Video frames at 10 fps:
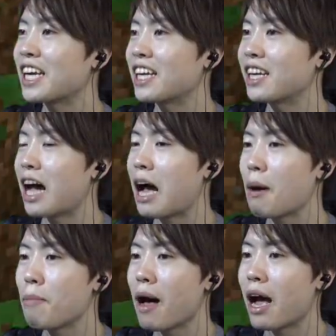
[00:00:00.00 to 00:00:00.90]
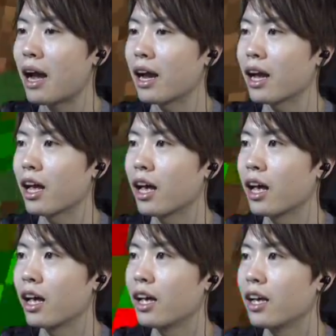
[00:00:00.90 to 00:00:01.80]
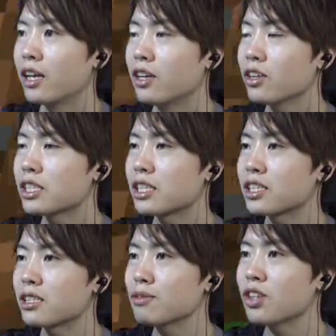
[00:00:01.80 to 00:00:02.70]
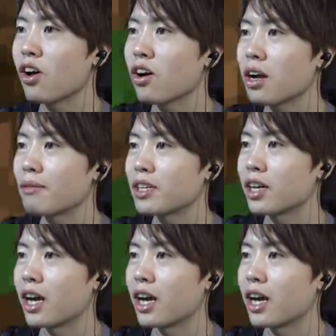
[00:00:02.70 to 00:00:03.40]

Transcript: いいやばいよしすむぞオオカミくん